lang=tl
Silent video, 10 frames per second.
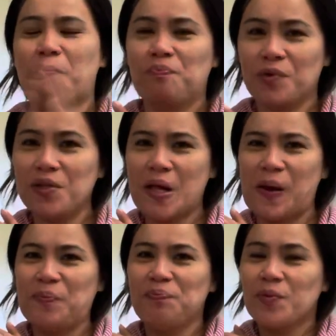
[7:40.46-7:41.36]
Yun
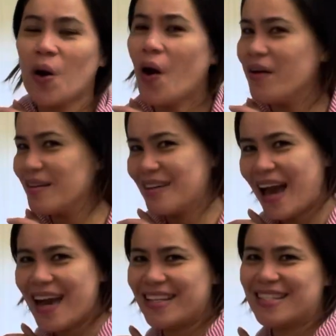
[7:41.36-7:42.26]
nga. Alright
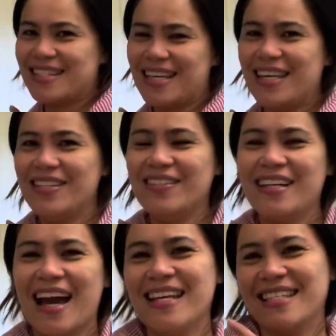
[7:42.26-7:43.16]
guys, see you
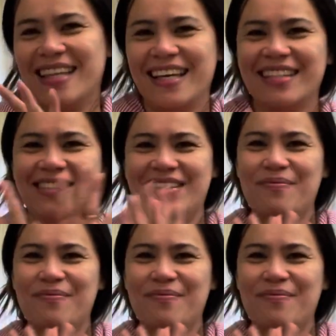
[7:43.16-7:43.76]
guys later.